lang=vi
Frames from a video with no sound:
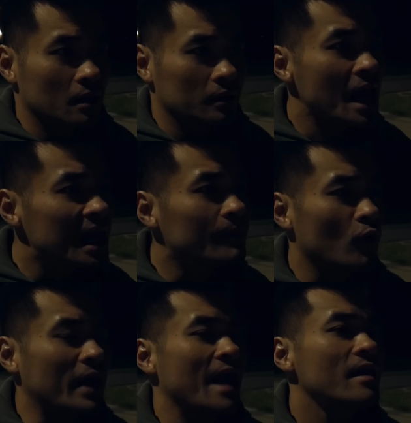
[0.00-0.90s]
Đây là một
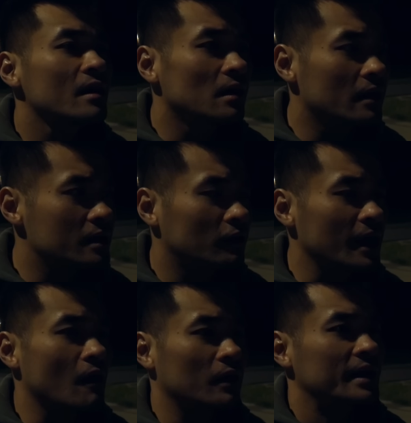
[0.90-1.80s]
kẻ giết người có thể
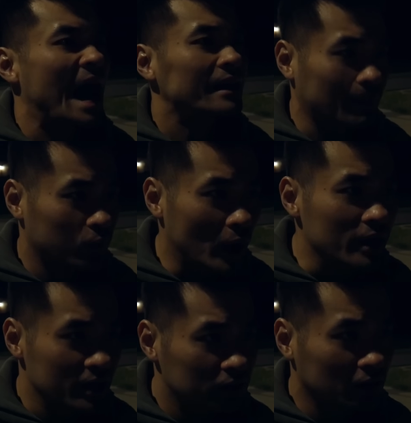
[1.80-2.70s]
gọi là đã tập luyện
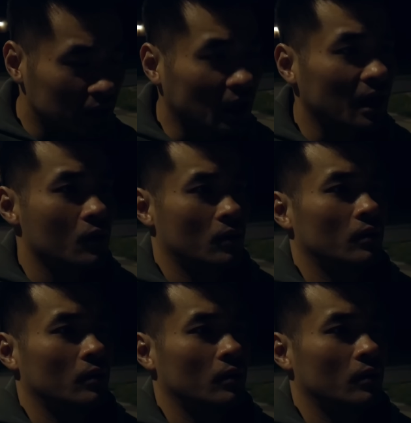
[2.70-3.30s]
trước từ rất là lâu,